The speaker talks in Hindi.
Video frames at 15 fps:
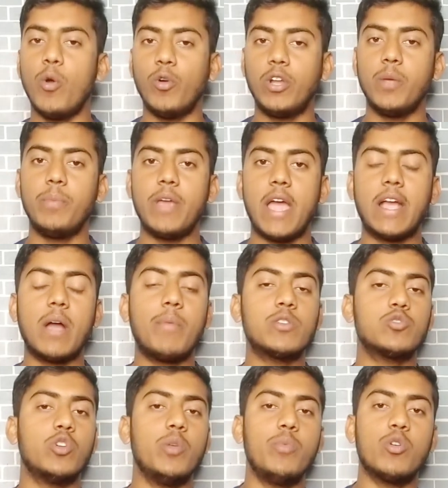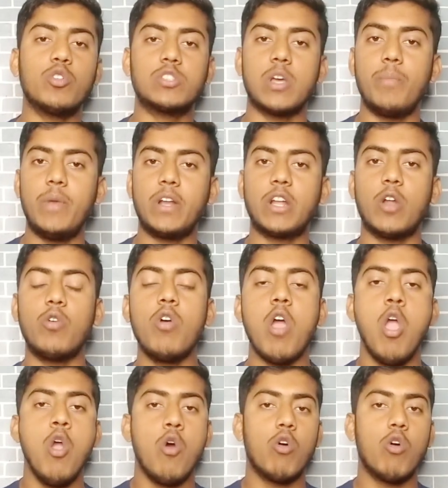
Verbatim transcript: पे ओटीपी आएगा बस ओटीपी को सबमिट करो